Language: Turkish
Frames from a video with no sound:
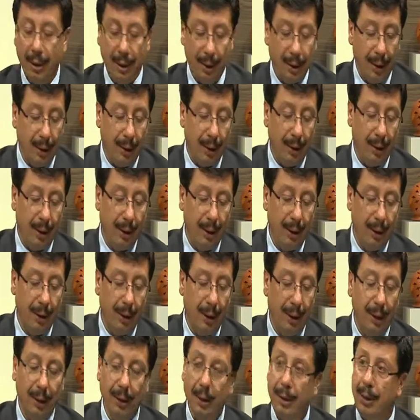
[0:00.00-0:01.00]
e,
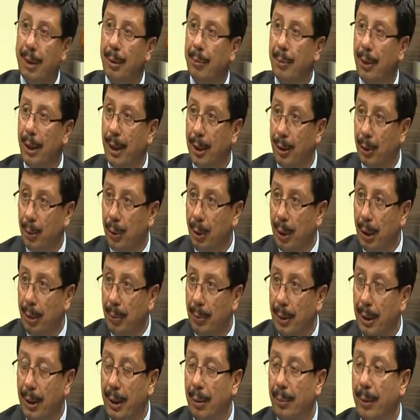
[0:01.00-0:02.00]
kendi tabi
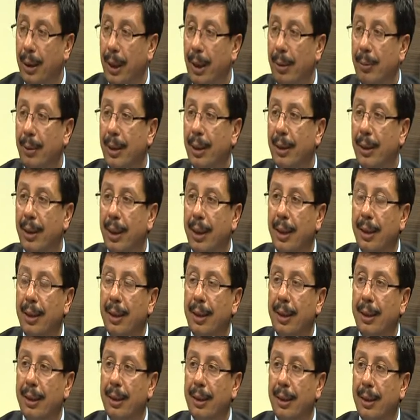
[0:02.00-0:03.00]
aerodinamiği ile beraber
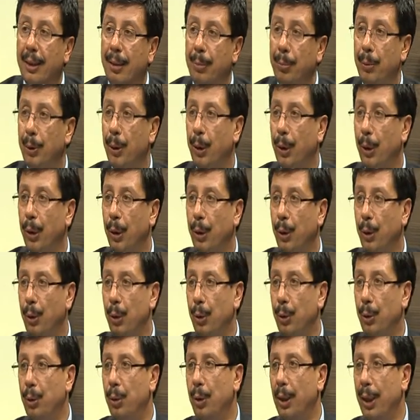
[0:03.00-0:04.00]
değerlendirilip
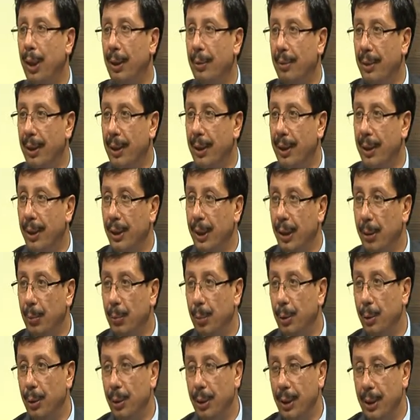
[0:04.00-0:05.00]
ödüller verilecek.
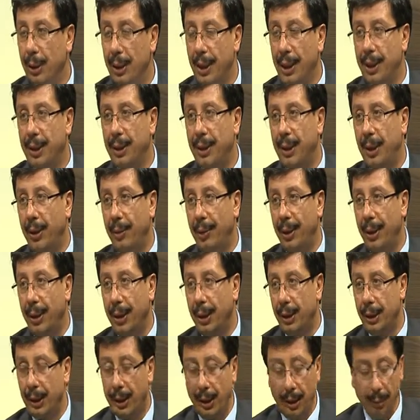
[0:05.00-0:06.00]
Bu insansız hava
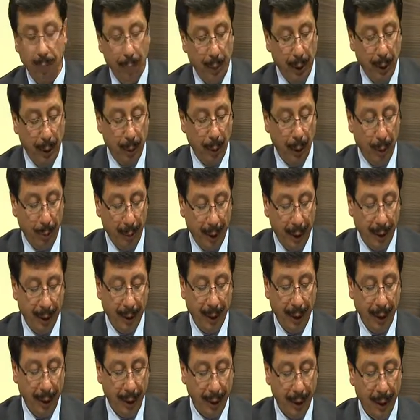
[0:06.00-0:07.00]
araçları. Bir de buna
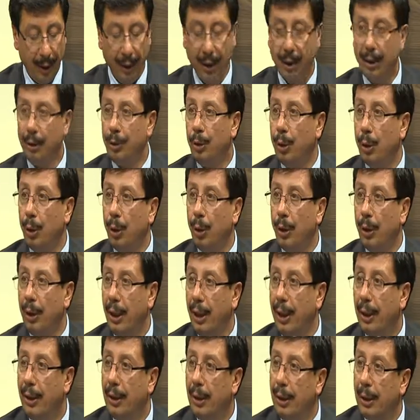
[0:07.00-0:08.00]
benzer
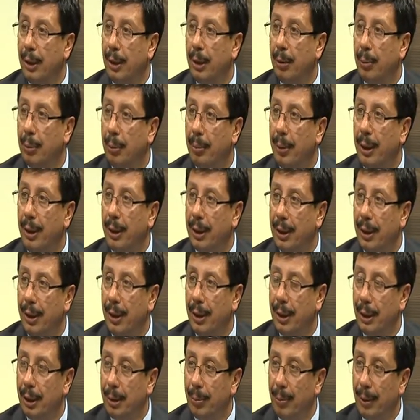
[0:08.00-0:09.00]
dronlarla ilgili bir başka
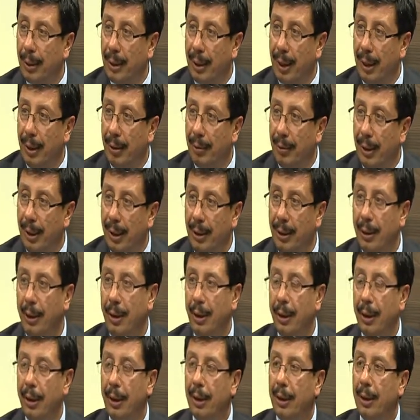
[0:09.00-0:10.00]
yarışma daha var.
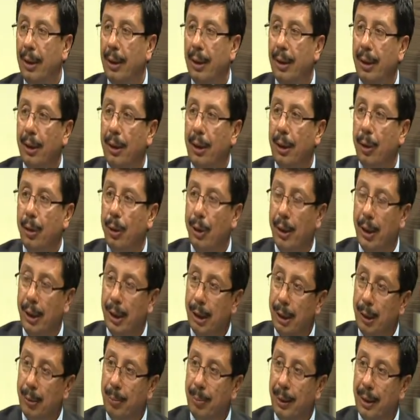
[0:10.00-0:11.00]
E, o
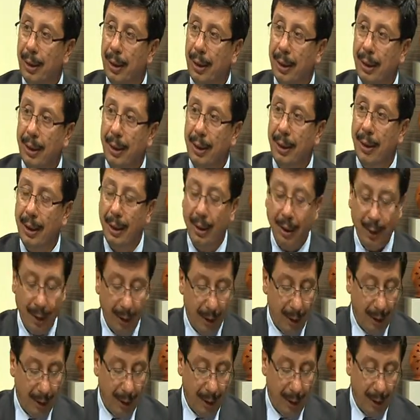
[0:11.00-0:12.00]
yarışmada da yine
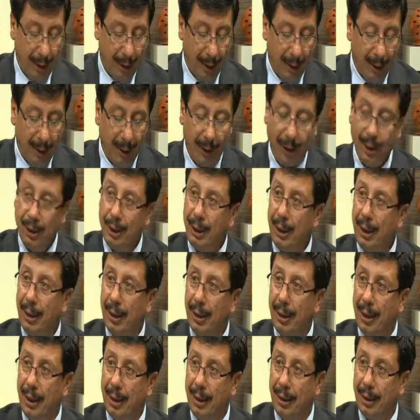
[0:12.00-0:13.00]
e, dereceye
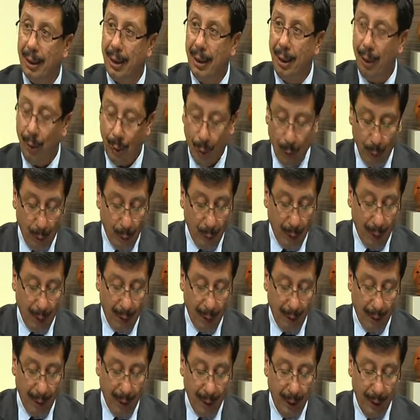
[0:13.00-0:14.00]
girenlere
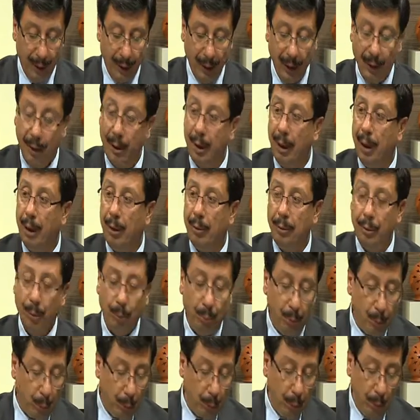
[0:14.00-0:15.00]
ödüller verilecek.
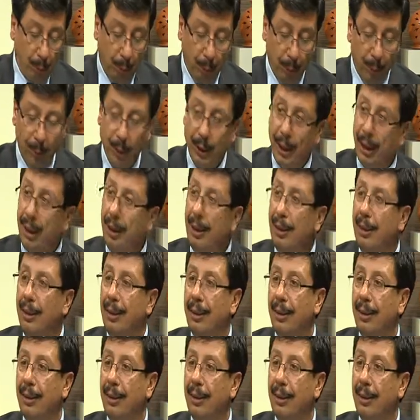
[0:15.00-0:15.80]
Ve bütün bunlar